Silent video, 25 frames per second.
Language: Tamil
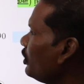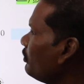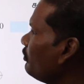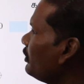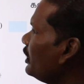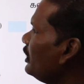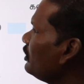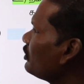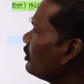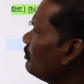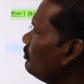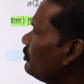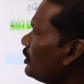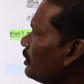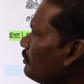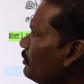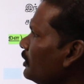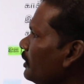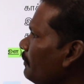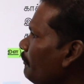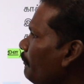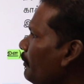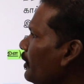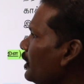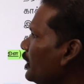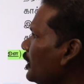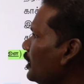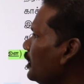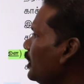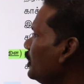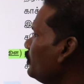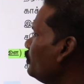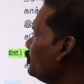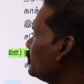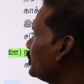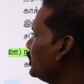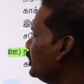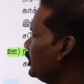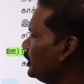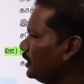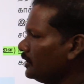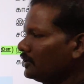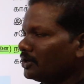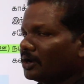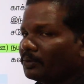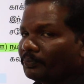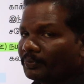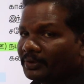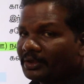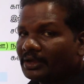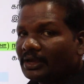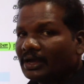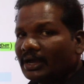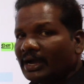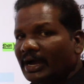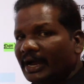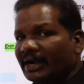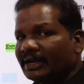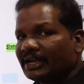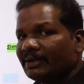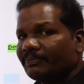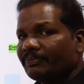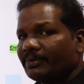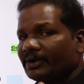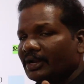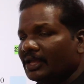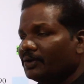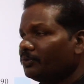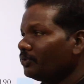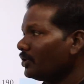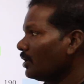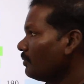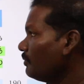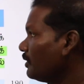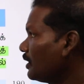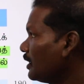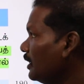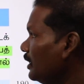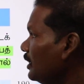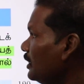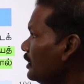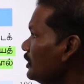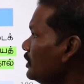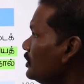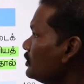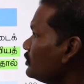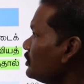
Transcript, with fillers: உரிமைகள் ரொம்ப ரொம்ப இம்பார்ட்டான ஒரு டாபிக் அடிப்படை உரிமைகள்